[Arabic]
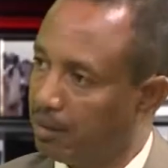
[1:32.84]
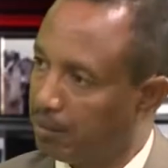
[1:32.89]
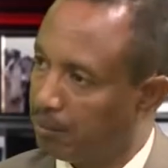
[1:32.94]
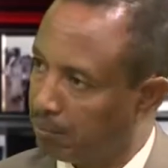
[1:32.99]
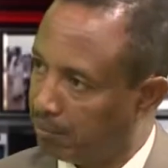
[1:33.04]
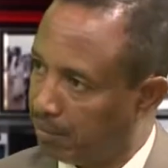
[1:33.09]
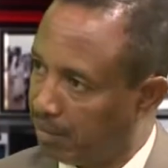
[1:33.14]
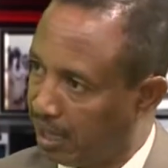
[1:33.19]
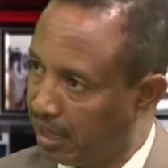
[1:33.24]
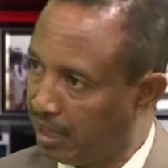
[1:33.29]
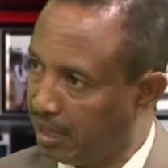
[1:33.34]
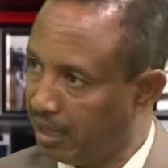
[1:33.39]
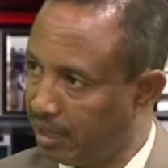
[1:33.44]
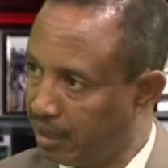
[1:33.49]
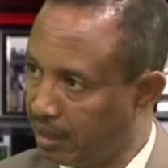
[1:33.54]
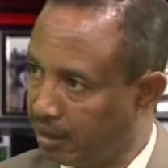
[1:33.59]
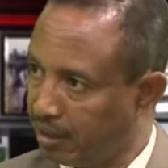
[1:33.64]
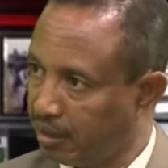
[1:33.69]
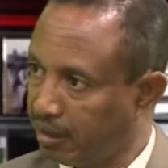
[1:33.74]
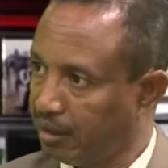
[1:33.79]
محلي
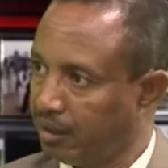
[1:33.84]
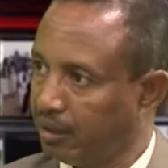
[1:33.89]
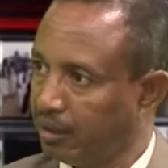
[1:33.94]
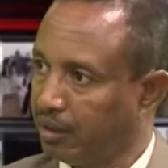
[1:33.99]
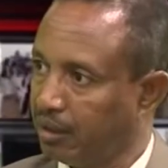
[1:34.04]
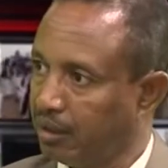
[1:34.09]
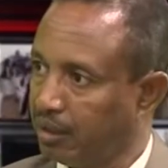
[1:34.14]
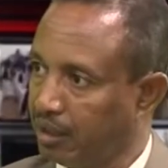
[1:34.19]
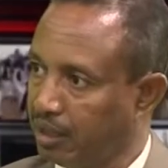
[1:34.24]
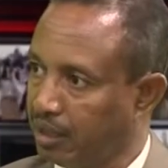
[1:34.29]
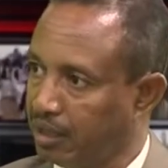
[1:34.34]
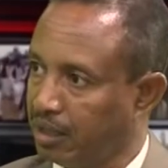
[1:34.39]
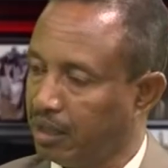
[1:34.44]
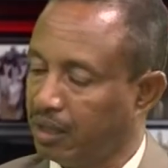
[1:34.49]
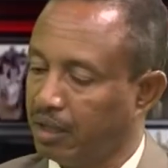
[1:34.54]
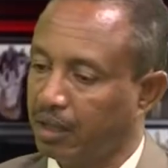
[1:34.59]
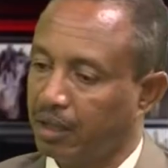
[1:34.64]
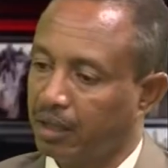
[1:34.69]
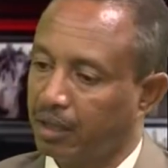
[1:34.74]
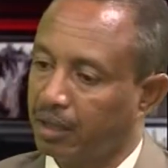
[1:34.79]

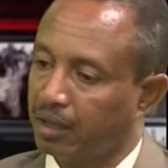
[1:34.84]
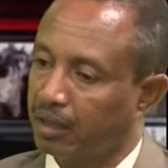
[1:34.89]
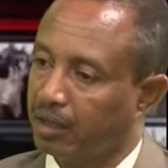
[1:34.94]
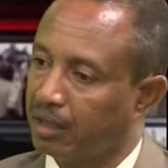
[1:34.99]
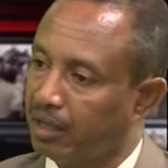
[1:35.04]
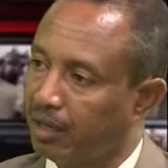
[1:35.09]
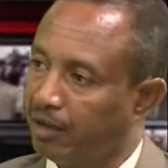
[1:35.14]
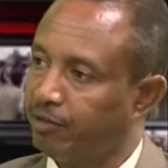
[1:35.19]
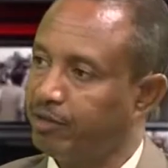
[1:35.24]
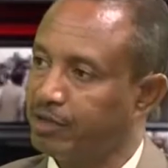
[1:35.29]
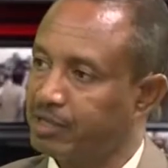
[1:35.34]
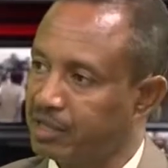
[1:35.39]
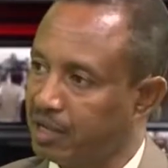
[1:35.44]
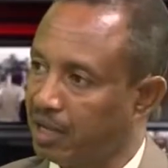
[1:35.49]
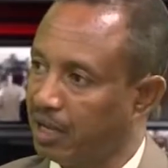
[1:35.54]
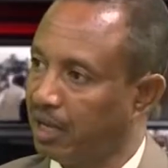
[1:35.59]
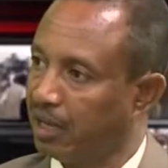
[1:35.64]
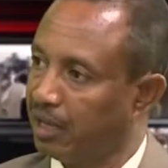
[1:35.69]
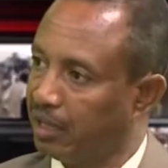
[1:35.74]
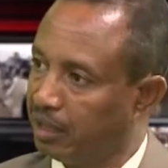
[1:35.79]
يحفظ
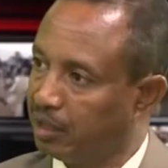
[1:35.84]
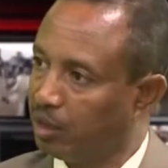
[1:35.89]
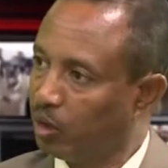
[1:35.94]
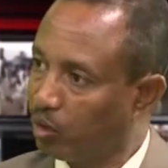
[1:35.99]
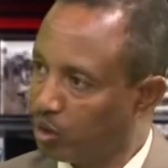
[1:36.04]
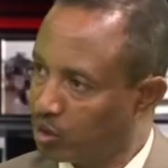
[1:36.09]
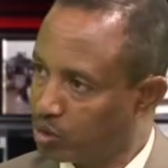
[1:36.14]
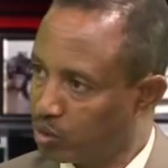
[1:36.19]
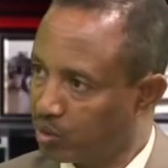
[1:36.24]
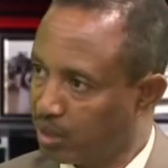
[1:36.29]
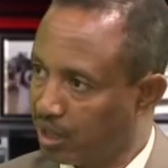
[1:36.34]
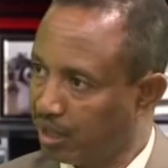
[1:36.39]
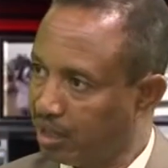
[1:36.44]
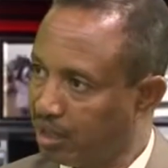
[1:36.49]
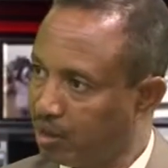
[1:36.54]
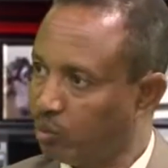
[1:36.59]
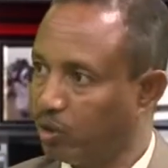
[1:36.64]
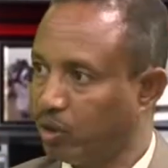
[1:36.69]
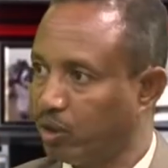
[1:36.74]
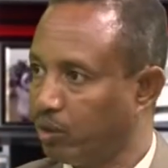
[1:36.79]
الدولة
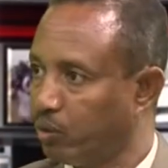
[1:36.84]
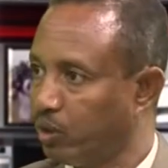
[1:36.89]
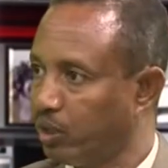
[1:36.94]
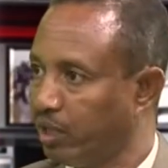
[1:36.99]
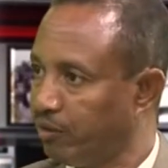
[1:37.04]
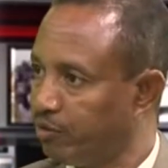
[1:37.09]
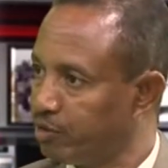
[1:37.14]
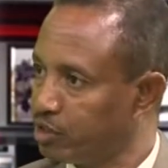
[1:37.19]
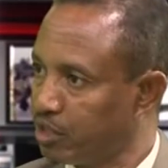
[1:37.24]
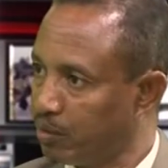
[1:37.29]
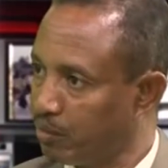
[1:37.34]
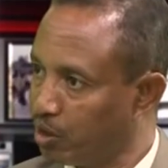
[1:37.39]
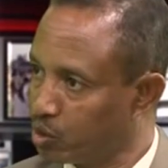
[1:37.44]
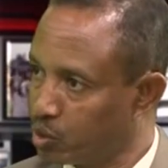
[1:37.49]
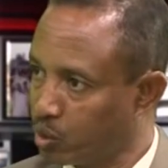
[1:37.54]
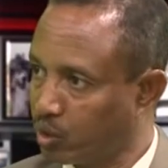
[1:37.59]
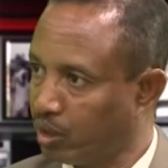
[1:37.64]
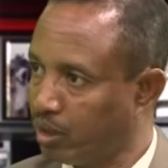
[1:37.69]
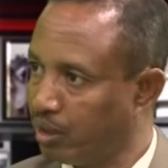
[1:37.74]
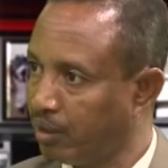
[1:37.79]
السودانية ويحفظ
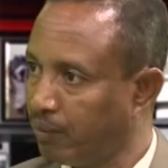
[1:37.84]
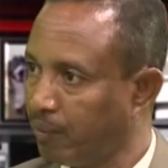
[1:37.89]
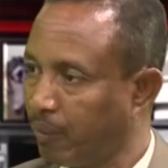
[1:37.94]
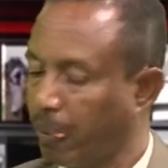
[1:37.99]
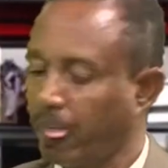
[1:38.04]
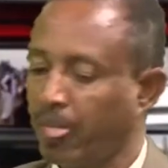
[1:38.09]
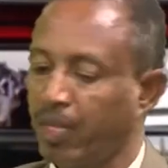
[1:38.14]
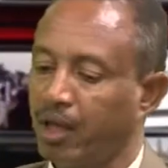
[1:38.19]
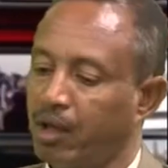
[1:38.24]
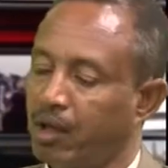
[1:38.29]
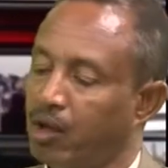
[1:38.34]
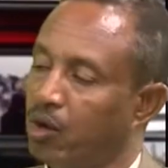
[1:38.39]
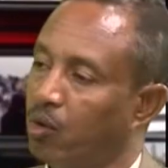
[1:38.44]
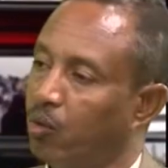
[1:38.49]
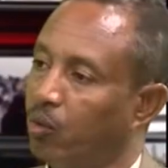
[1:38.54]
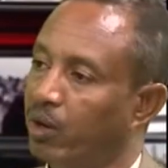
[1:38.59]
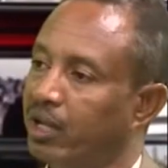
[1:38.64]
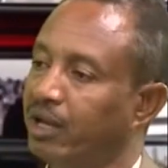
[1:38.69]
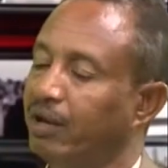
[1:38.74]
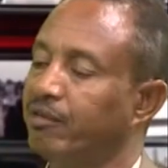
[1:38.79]
تماسكها
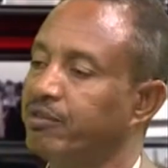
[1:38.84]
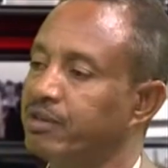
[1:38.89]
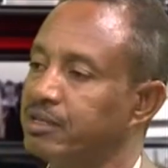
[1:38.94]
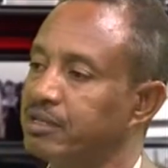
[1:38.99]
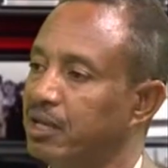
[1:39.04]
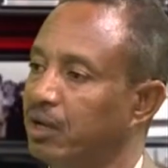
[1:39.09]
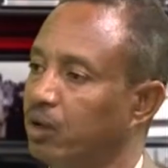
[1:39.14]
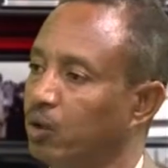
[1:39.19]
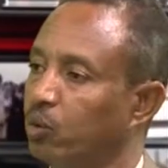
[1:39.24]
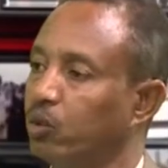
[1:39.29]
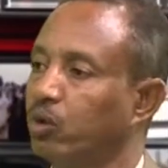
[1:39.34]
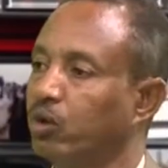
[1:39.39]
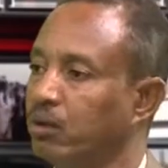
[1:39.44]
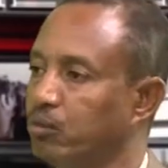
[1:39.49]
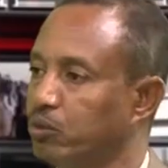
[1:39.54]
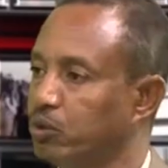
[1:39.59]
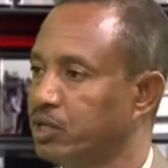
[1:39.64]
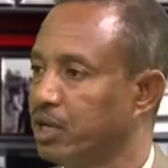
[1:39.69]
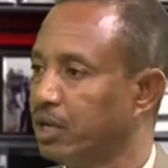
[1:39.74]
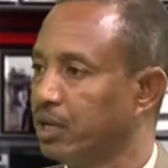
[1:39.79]
ويحفظ حقوق
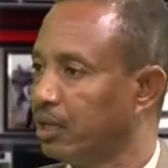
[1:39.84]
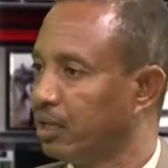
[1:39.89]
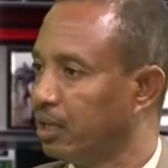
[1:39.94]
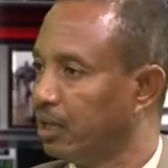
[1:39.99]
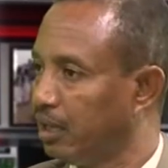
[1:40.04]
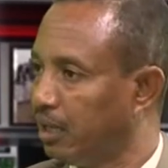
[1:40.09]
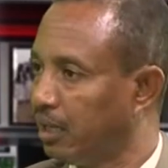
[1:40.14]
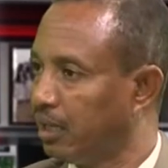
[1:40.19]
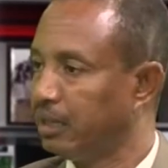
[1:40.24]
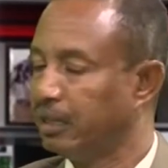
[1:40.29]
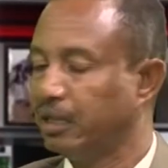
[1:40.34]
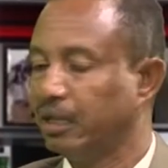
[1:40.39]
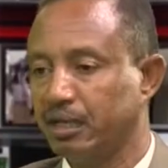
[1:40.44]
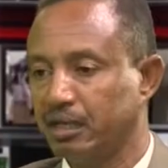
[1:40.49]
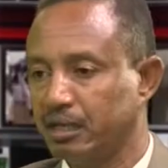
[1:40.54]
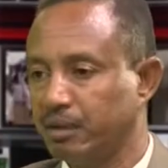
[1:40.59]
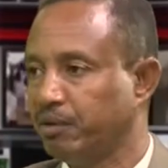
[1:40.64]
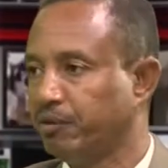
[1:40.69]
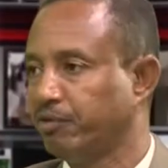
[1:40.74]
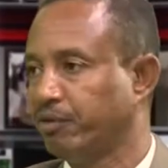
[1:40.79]
المشاركة العادلة
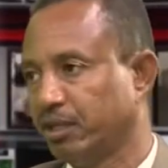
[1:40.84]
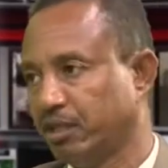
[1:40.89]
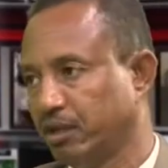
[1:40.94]
لجميع فئات